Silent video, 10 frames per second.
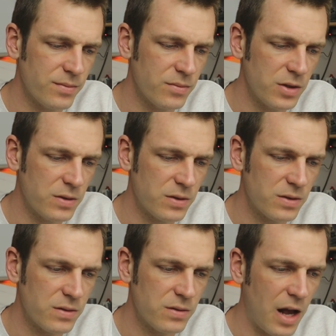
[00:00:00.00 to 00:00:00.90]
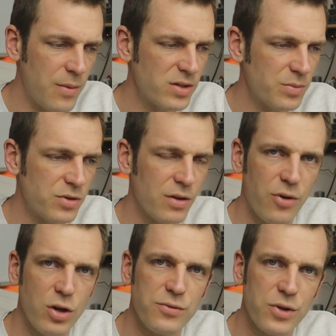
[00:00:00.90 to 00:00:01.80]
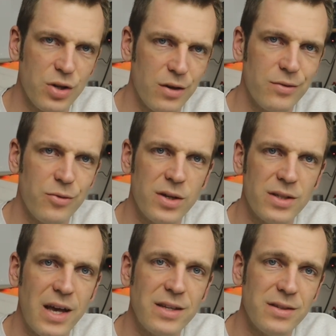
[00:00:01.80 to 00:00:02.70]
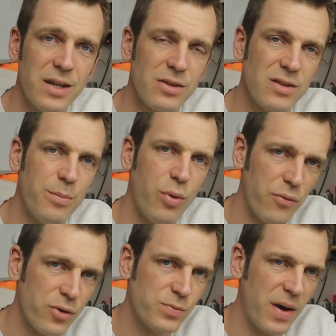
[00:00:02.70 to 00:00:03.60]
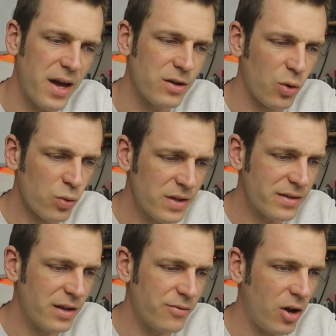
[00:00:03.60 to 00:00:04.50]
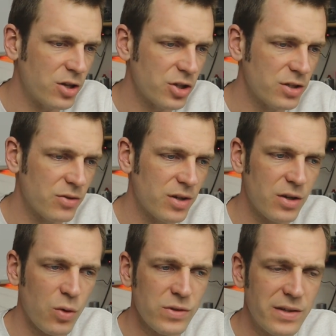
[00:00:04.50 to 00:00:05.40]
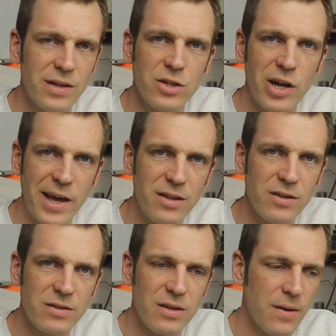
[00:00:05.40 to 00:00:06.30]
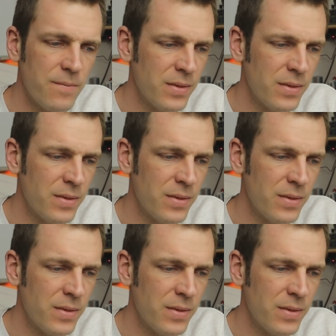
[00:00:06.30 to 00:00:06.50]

Das ist teilweise ein bisschen falsch verstanden worden. Das heißt nicht, dass ein Pufferspeicher grundsätzlich falsch ist oder grundsätzlich schlecht ist.